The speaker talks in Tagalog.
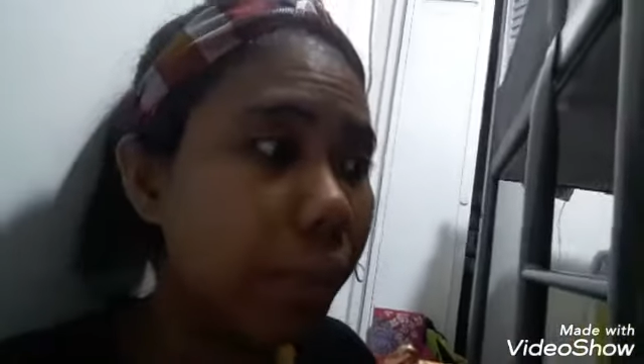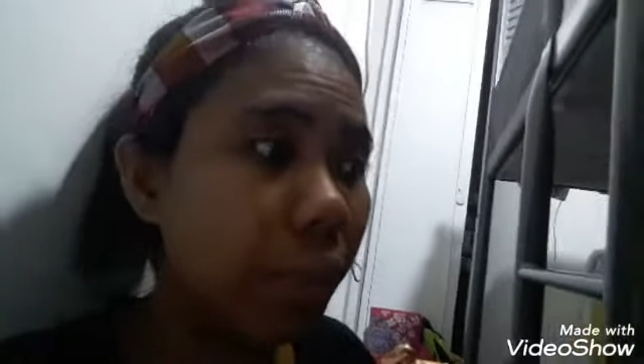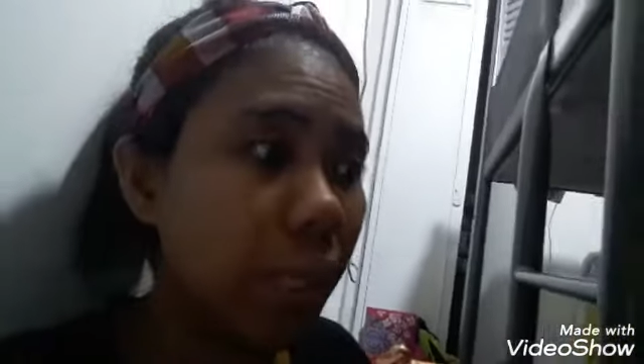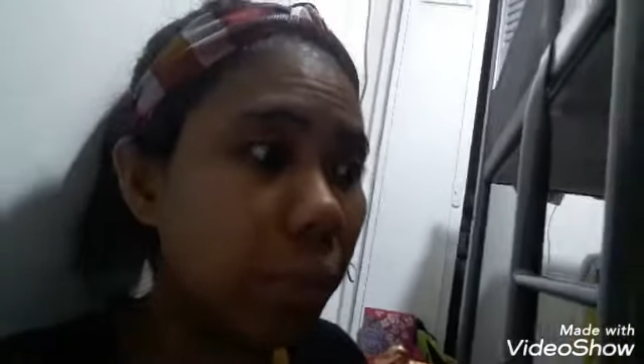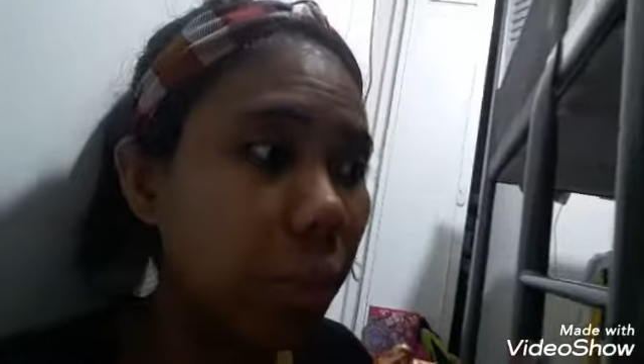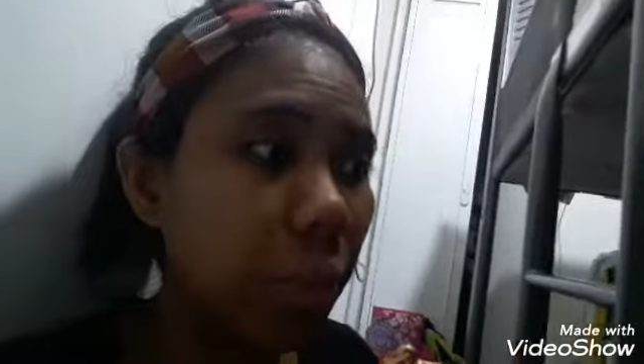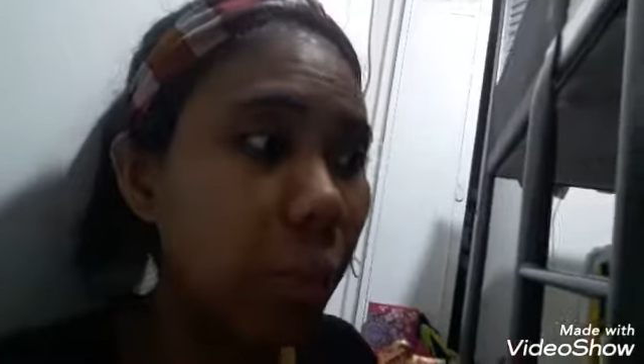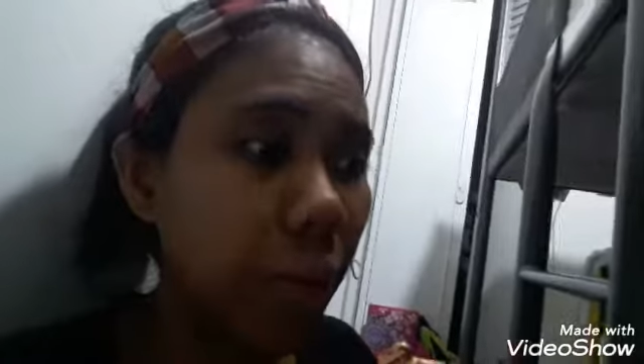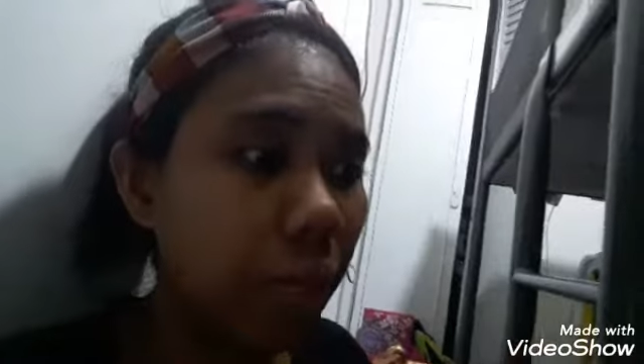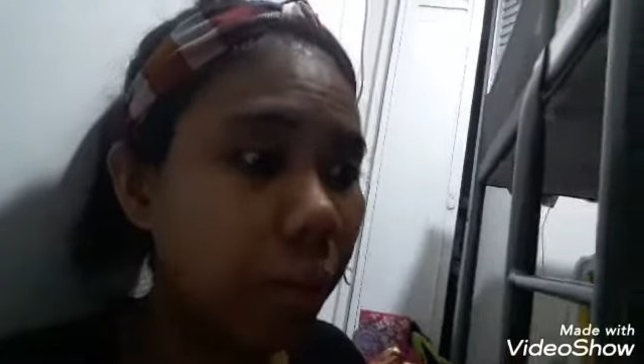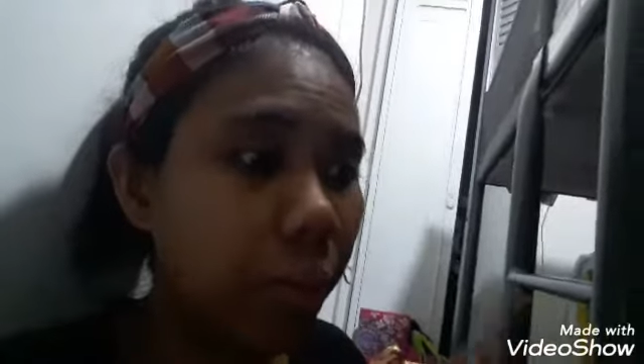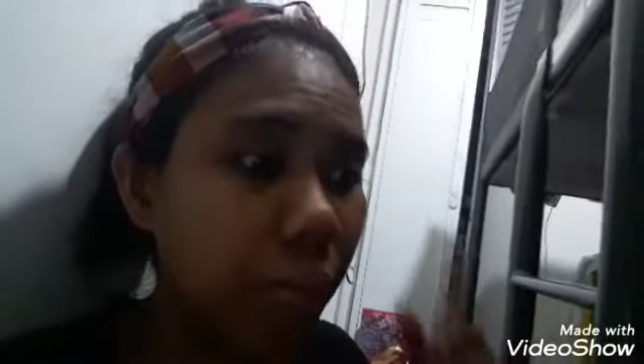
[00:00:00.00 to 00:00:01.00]
na
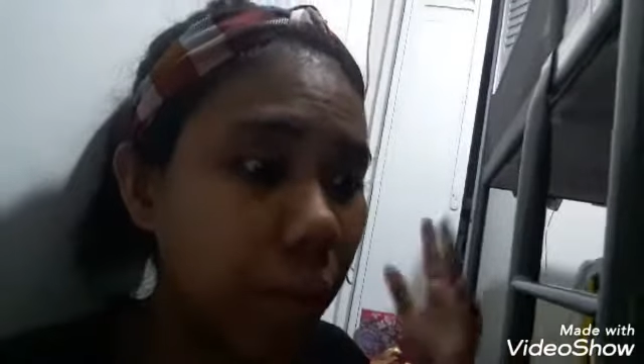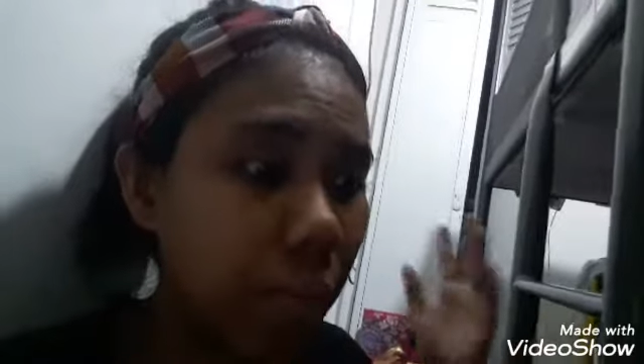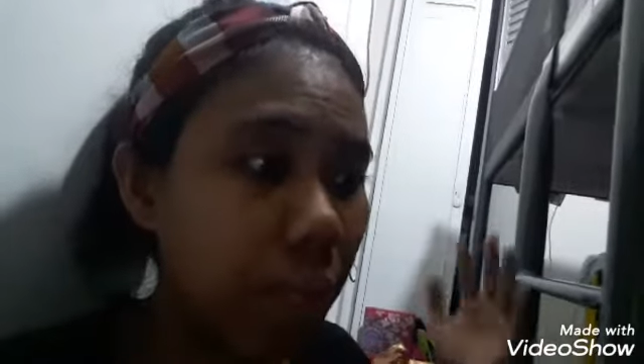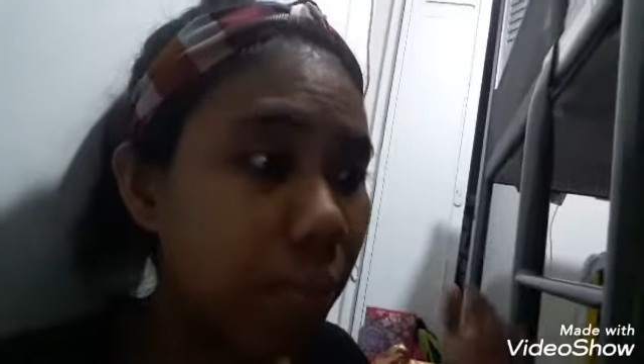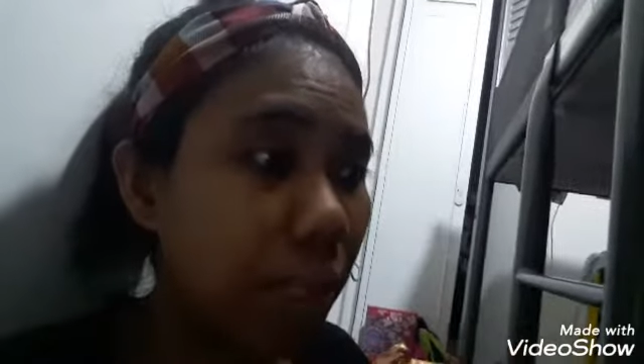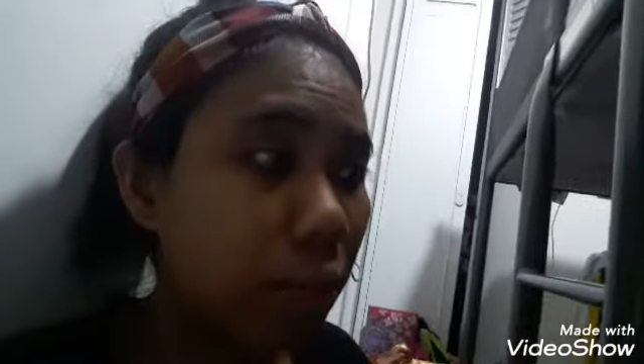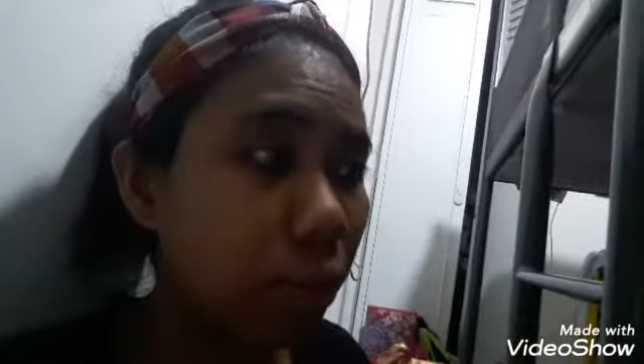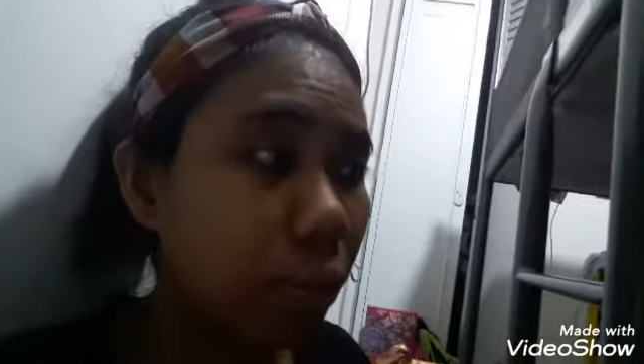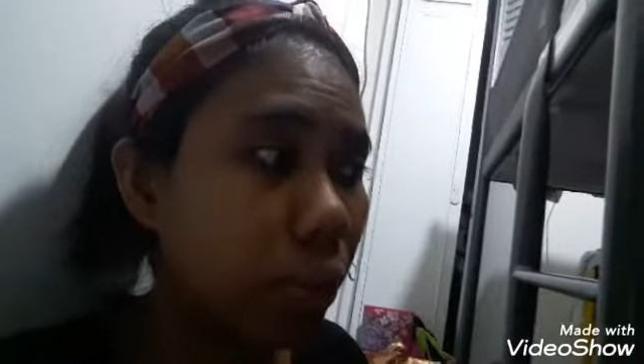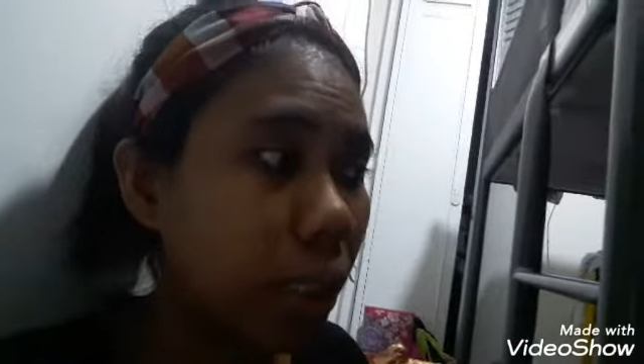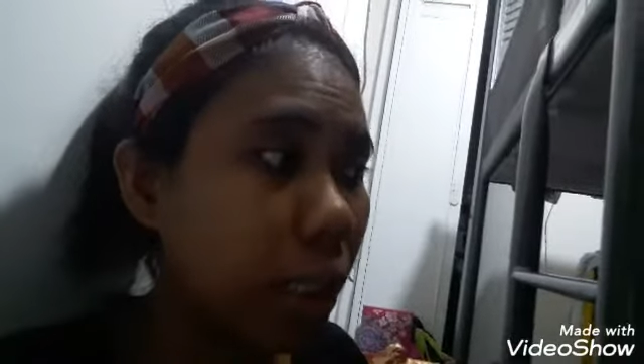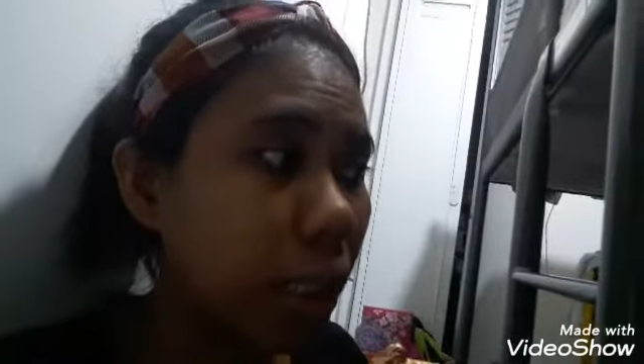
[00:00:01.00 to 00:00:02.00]
i-prepare para maipasok
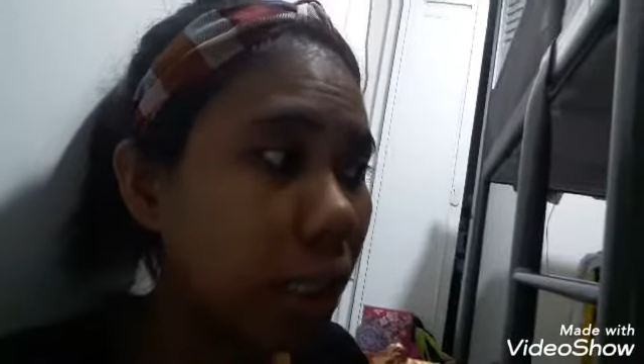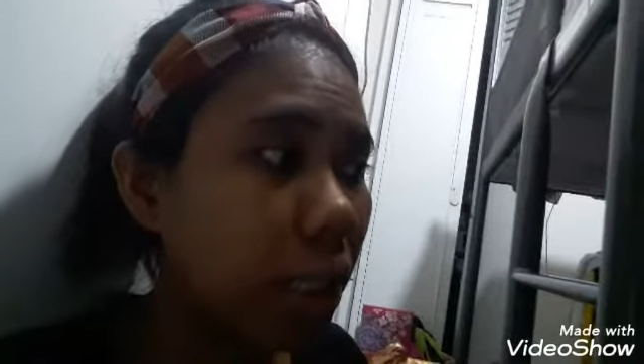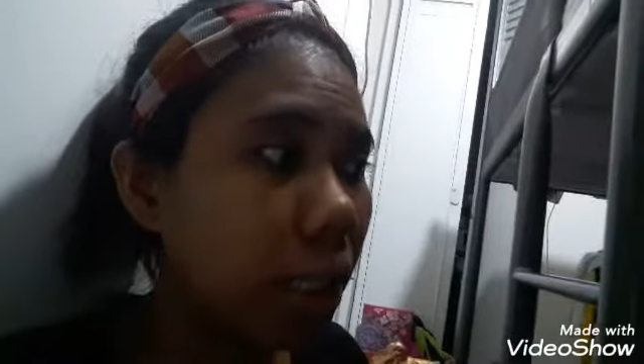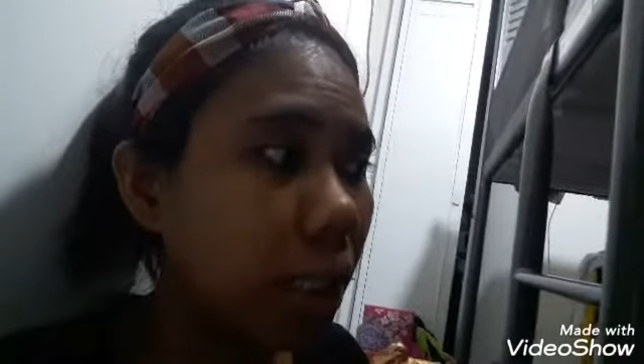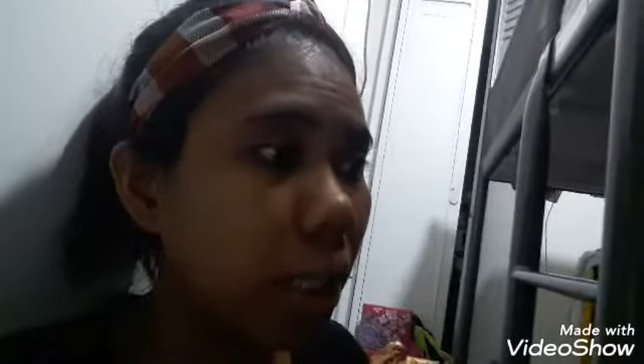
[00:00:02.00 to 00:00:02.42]
ko na din